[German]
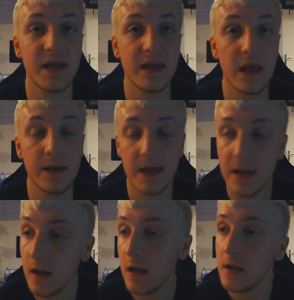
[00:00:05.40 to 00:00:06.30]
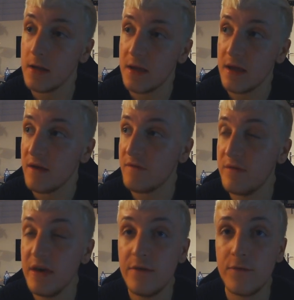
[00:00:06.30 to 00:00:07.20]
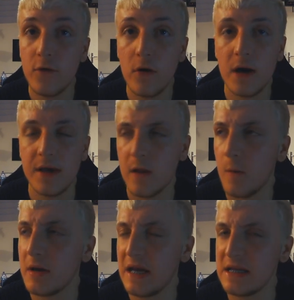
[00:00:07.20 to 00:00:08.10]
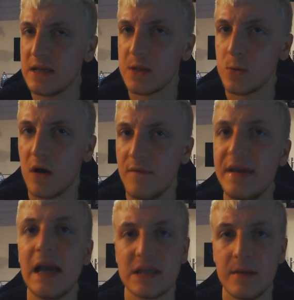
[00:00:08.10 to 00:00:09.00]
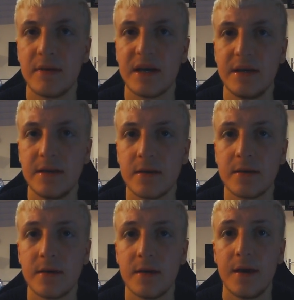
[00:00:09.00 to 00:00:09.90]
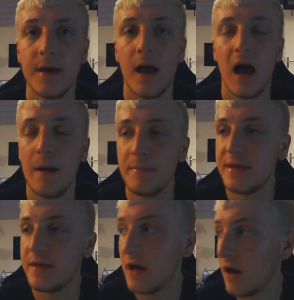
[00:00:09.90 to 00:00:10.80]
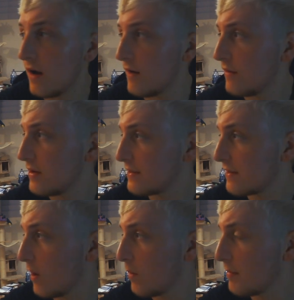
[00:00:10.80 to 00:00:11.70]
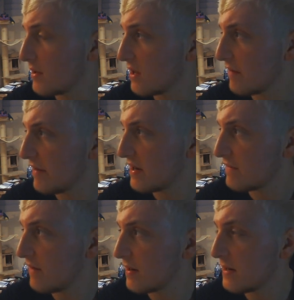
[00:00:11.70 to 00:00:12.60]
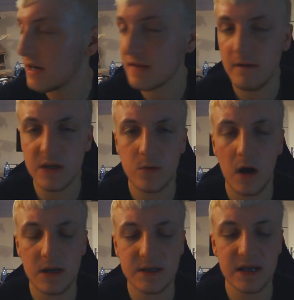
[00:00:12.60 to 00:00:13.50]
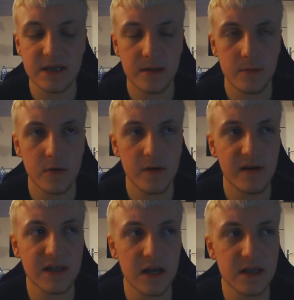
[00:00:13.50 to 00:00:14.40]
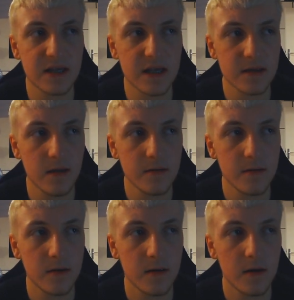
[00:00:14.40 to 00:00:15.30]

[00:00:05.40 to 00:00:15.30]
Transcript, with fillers: meiner GNE. Wie vor, ich glaube gestern sogar, wie gestern berichtet, habe ich ja, ich glaube mittlerweile war, nee, das war sogar alles gestern, oder? War das alles gestern?